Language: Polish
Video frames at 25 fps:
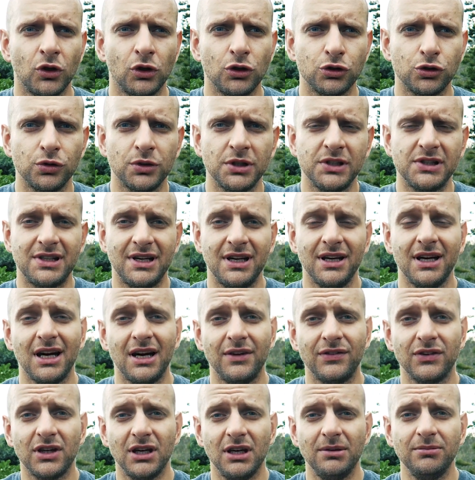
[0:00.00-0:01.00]
koszulki z
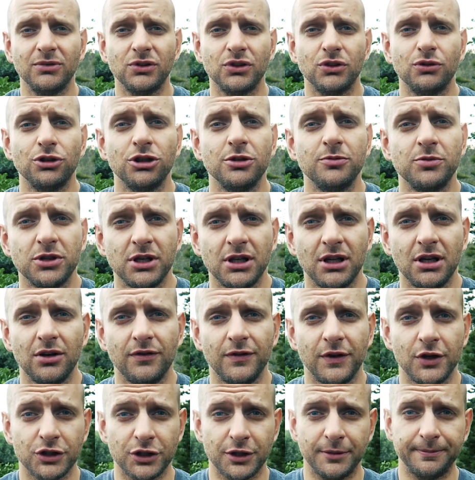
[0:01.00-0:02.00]
rękawkiem są szybsze na
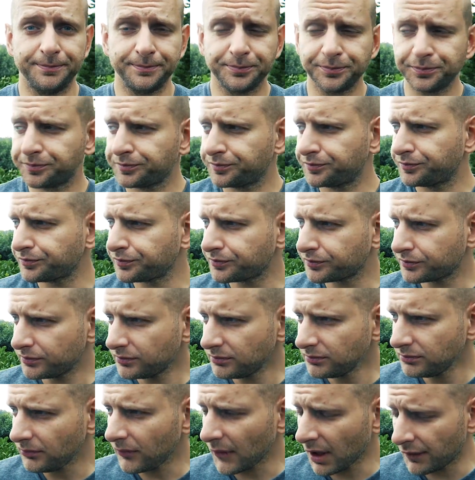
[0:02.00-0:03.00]
rowerze.
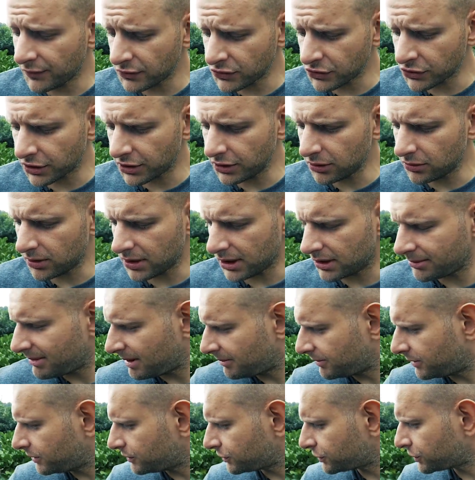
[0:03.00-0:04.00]
Więc od kilku lat
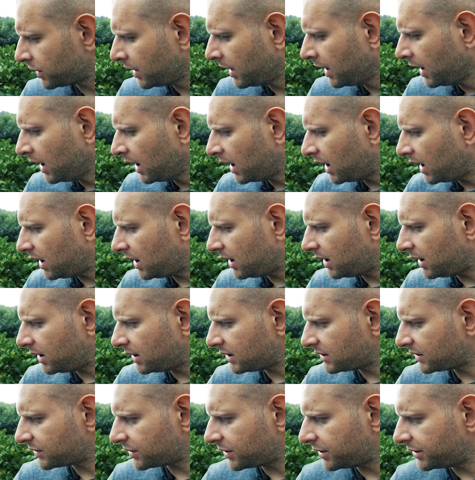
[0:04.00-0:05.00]
mamy już
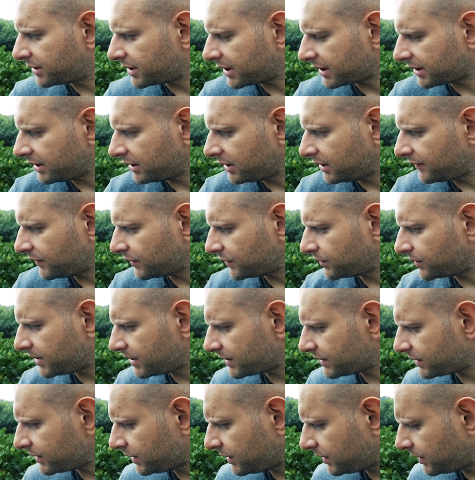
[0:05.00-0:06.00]
e, stroje triatlonowe,
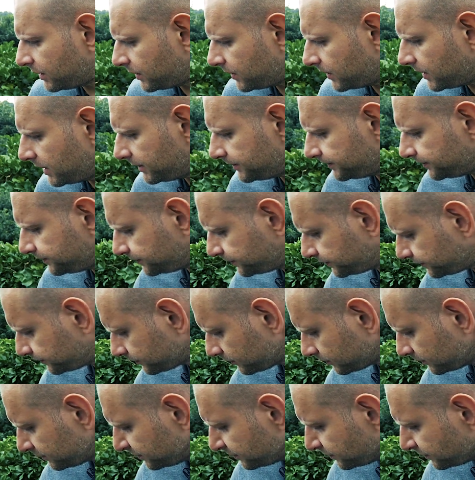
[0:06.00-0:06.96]
które są mm,